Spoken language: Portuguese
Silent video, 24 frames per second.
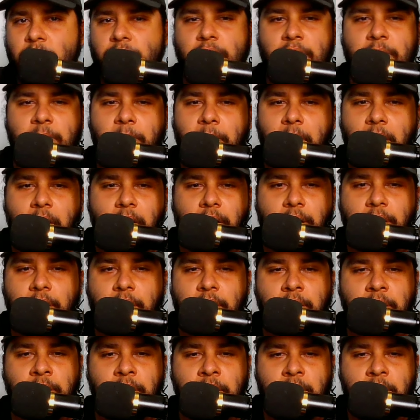O Tony
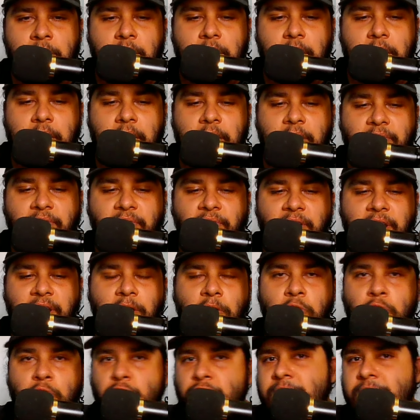Parker, ele foi
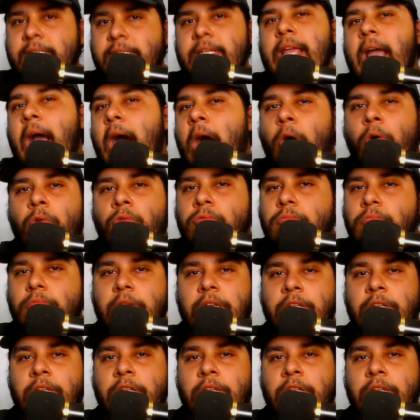crucial